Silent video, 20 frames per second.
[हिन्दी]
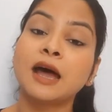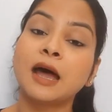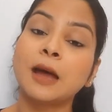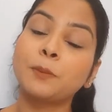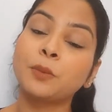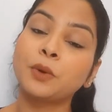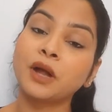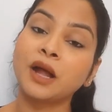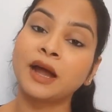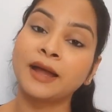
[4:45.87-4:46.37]

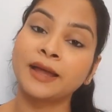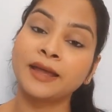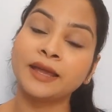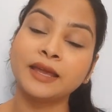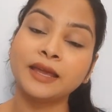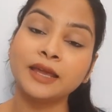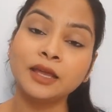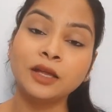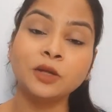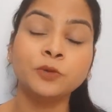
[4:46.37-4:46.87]
आप
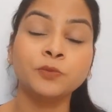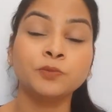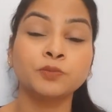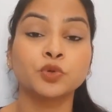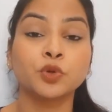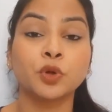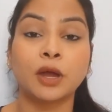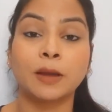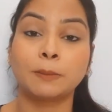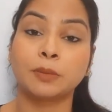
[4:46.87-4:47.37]
खाएंगे
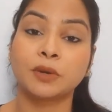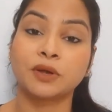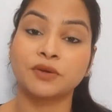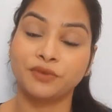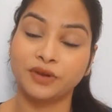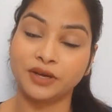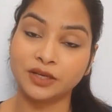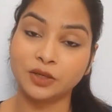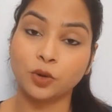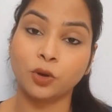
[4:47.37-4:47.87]
तो आपका
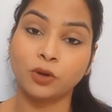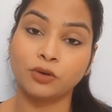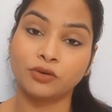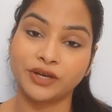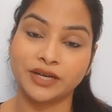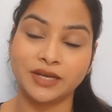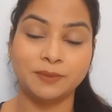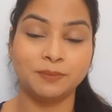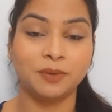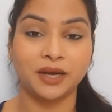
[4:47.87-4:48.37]
वेट
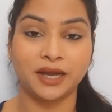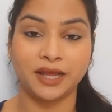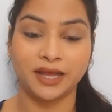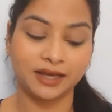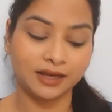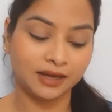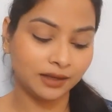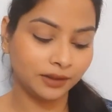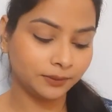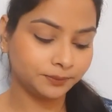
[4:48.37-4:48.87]
ऑलरेडी
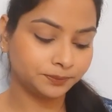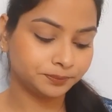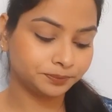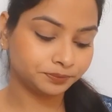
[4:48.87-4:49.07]
बढ़ेगा